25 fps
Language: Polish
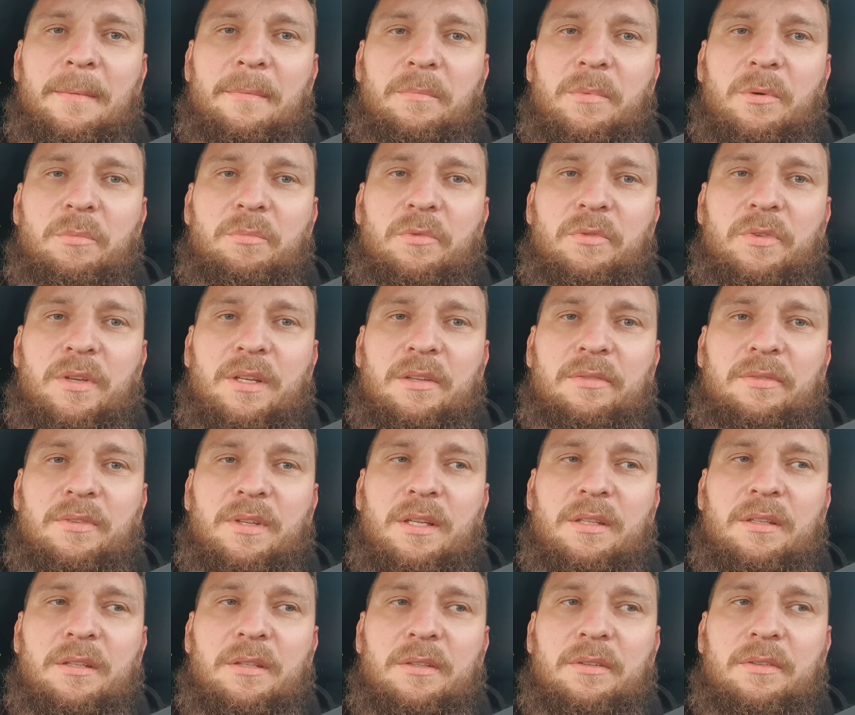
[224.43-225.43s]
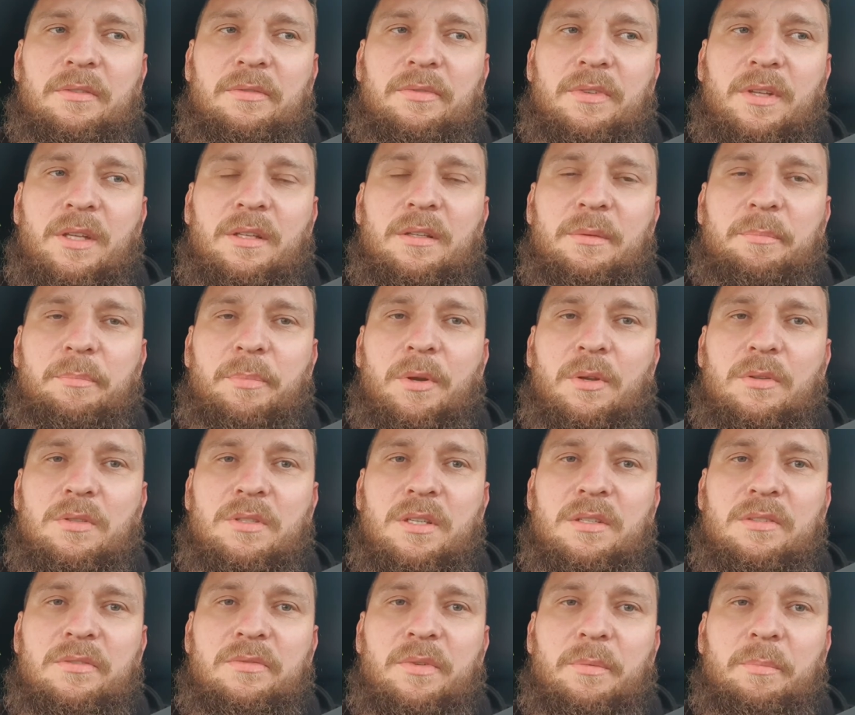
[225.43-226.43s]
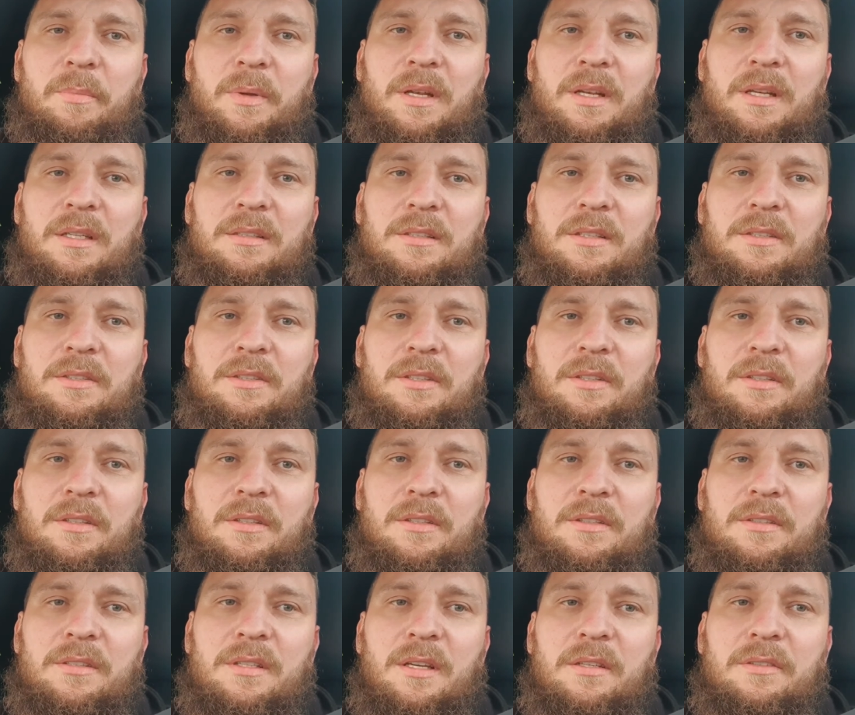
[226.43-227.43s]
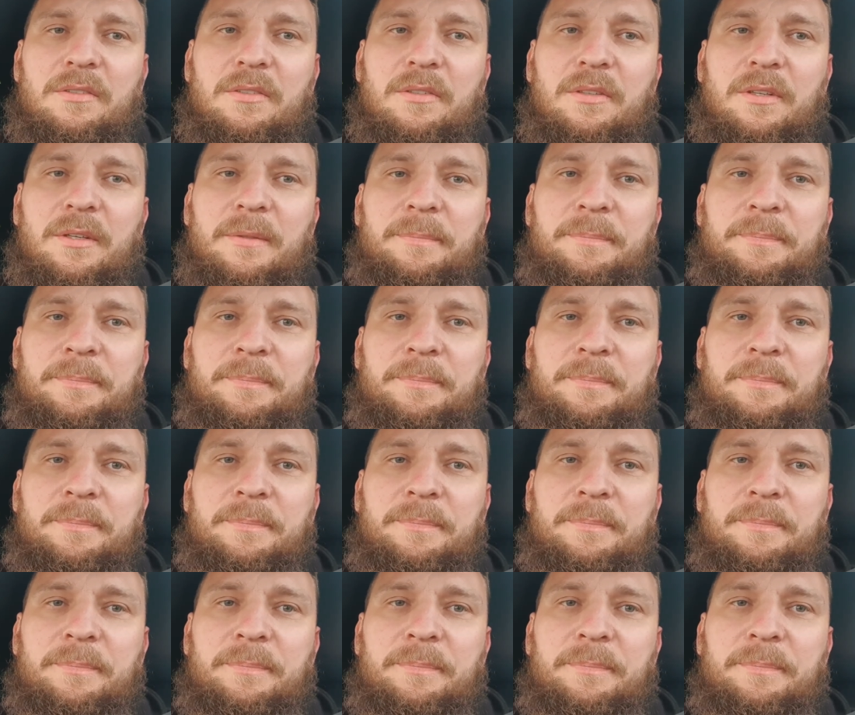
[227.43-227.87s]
bo mówię, wtedy, wtedy proces wypalania się nie zacznie.